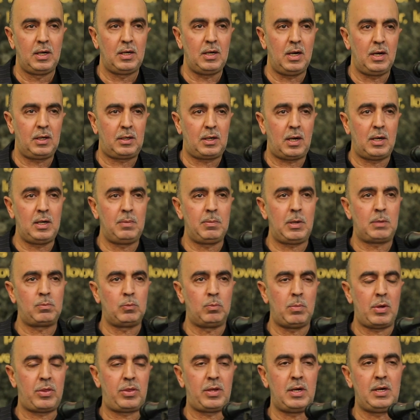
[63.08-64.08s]
هي كلمة
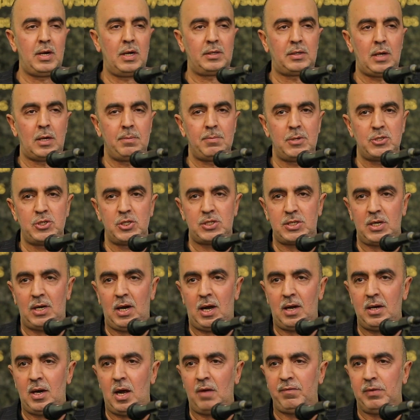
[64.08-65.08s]
ممثلية المجلس
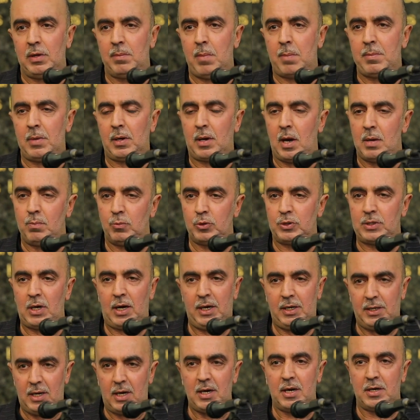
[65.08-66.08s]
الأعلى في المملكة
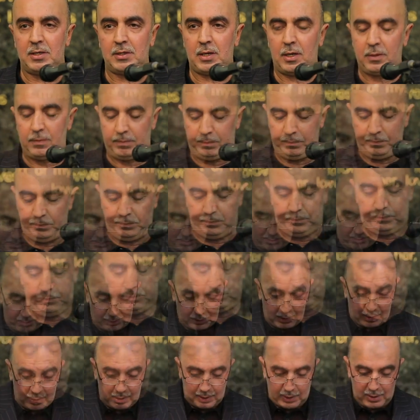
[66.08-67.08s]
المتحدة لندن
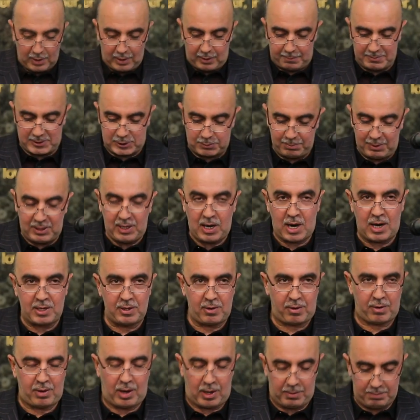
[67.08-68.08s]
بسم الله
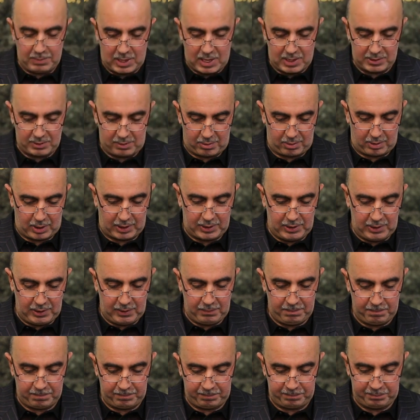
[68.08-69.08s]
الرحمن
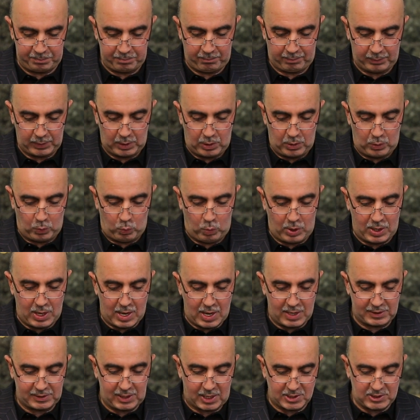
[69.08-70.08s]
الرحيم
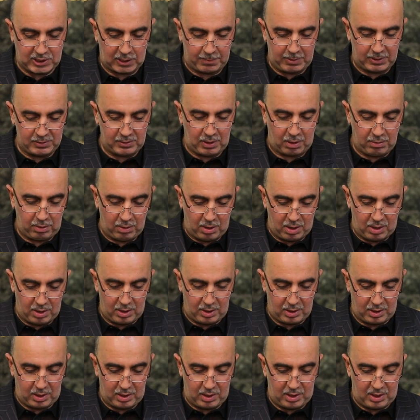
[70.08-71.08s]
ولا تحسبن الله
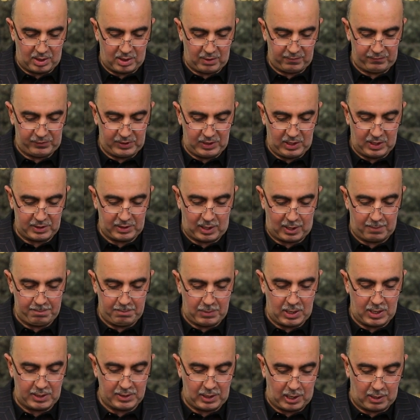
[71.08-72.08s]
غافلا
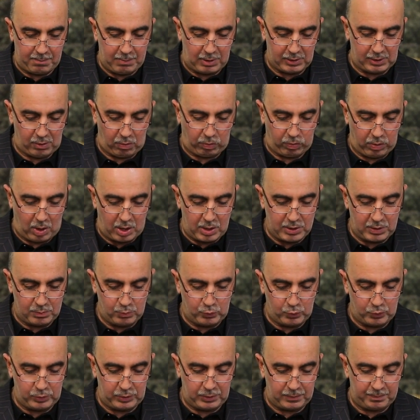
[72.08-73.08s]
عما يعمل
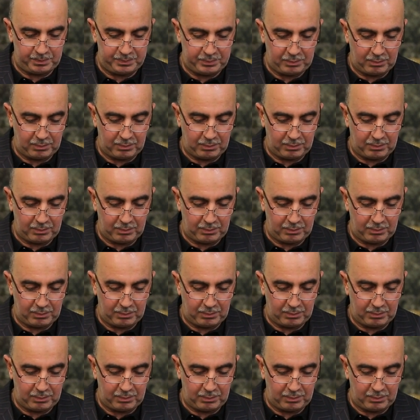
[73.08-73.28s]
الظالمون